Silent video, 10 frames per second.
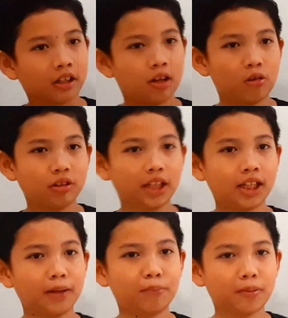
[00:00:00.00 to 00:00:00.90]
Kaugnay
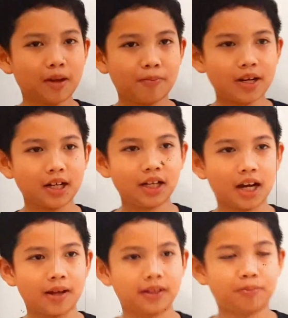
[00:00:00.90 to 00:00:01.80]
na
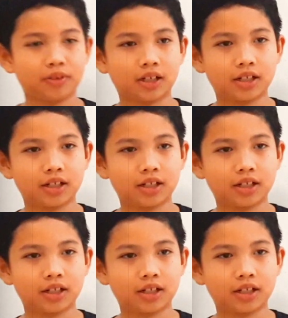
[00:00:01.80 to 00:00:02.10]
pagkapalaganap ng